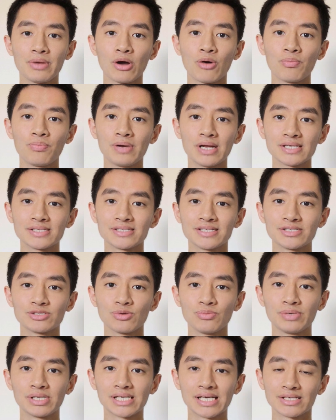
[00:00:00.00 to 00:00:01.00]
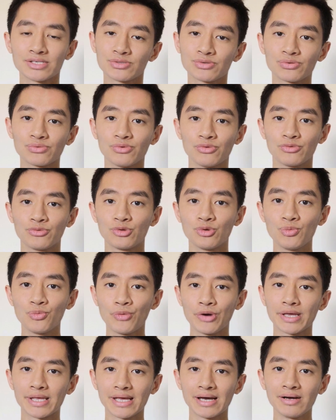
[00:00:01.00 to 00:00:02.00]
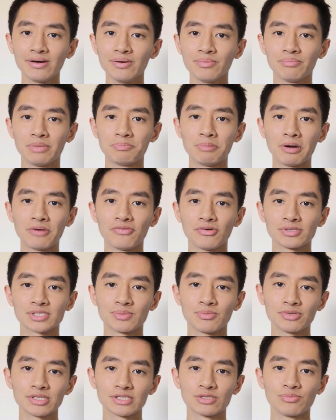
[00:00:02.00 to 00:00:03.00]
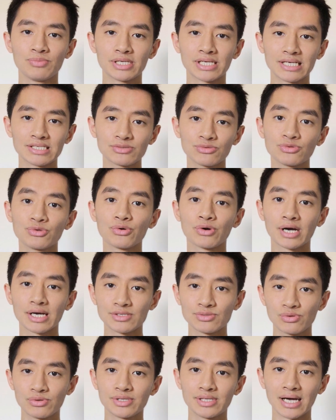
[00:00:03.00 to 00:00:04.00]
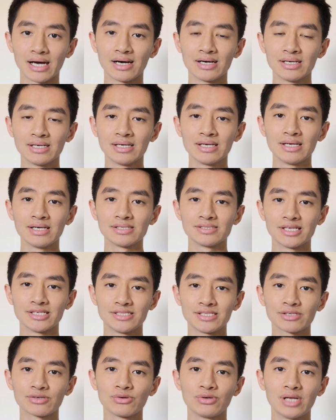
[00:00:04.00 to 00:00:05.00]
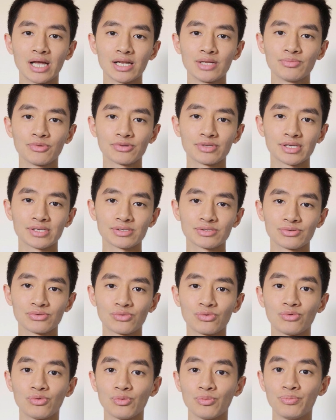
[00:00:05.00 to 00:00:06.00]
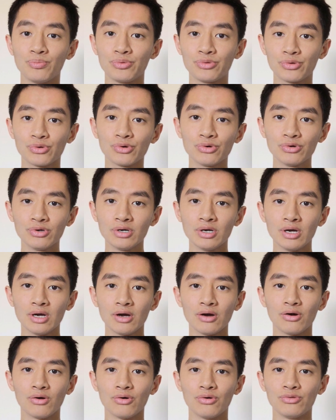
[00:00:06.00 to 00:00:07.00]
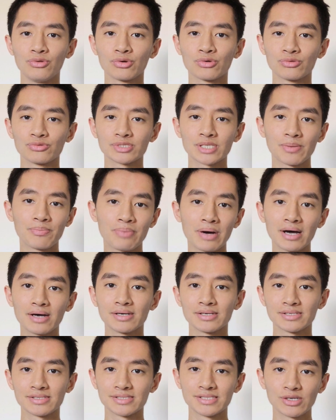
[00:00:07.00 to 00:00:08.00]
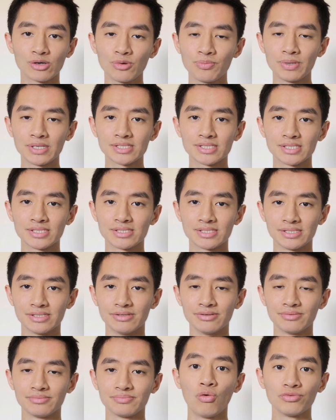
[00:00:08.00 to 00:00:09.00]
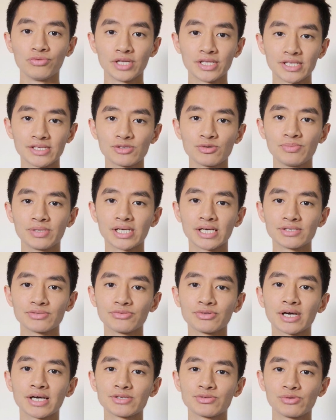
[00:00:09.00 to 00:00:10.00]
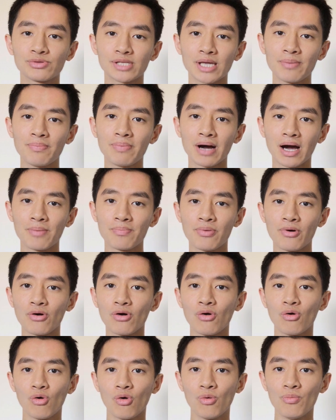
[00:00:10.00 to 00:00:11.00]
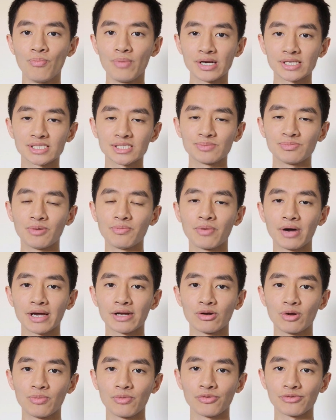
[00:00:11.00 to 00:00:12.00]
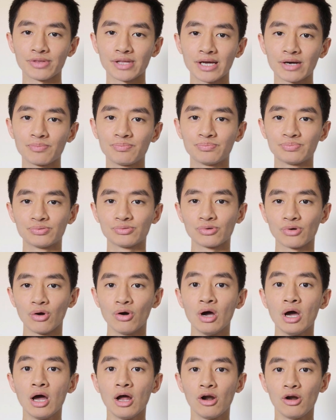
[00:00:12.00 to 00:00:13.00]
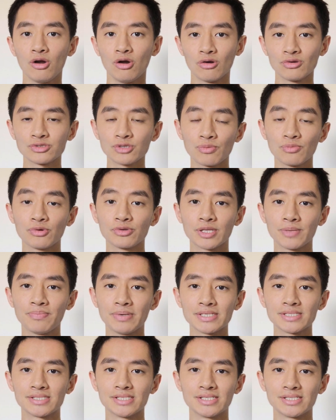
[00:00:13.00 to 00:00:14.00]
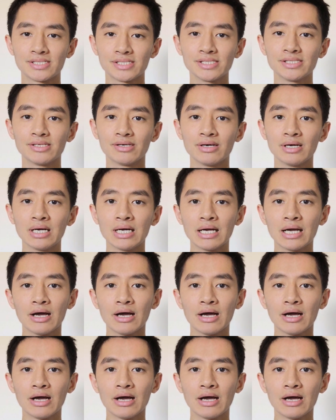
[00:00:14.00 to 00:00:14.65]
met en place des obligations de moyens, mais pas forcément des obligations de résultats. C'est-à-dire que l'alimentation bio euh, ne contient pas zéro pesticide. On a des obligations de résultat par rapport au maximum réglementaire pour euh, l'ensemble des pesticides